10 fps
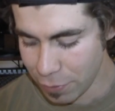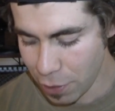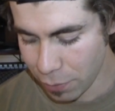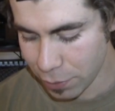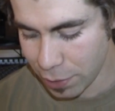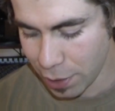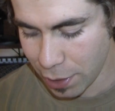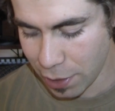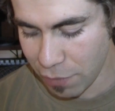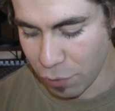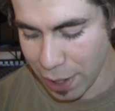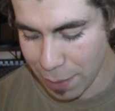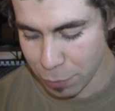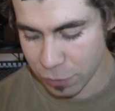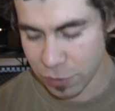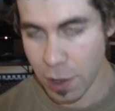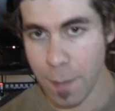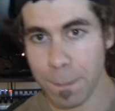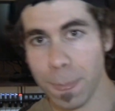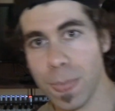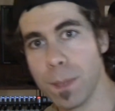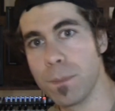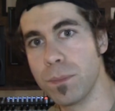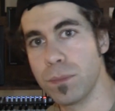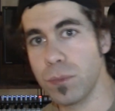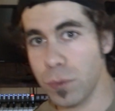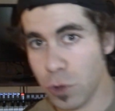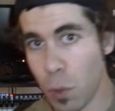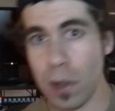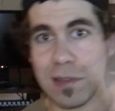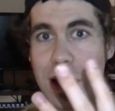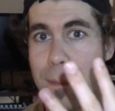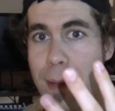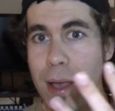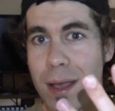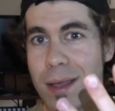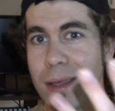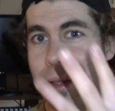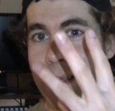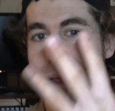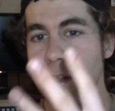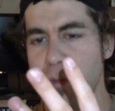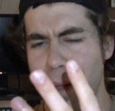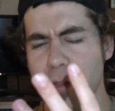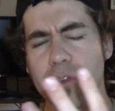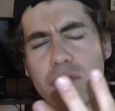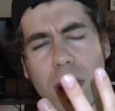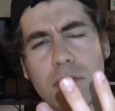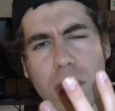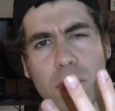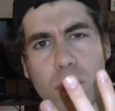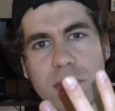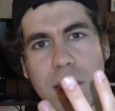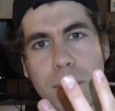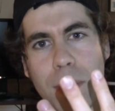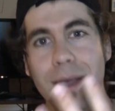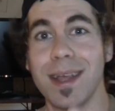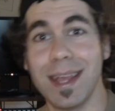Donc, euh, et voilà pour ça. Troisièmement, je pense que je suis rendu à troisièmement.